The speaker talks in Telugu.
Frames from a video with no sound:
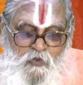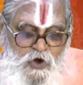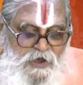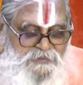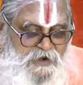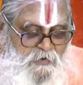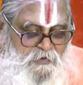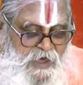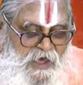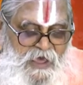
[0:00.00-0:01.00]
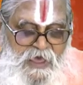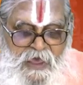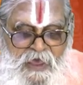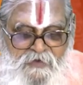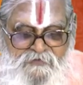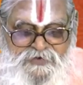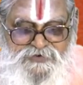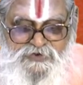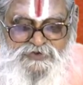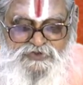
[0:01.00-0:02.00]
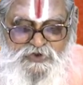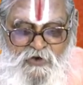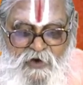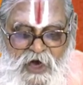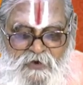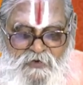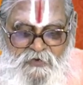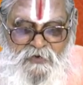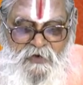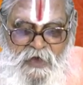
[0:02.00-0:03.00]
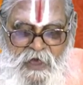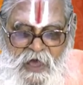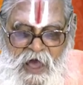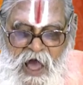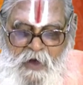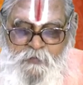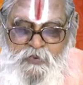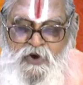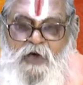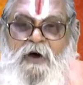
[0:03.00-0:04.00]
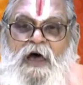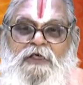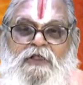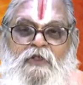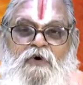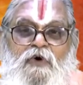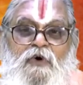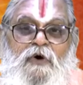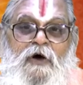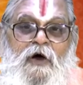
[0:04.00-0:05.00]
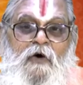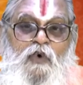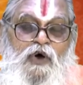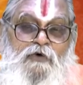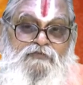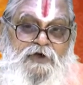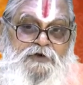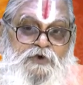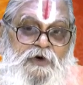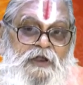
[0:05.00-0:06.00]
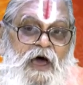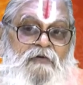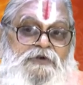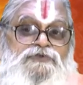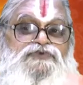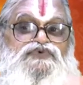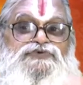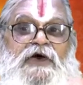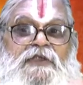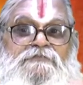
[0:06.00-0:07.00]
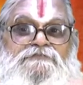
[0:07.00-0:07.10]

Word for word: ఒక దినమున విష్ణుచిత్తుల వారు ఆ పూలమాలలో ఒక వెంట్రుక రావటం చూశారు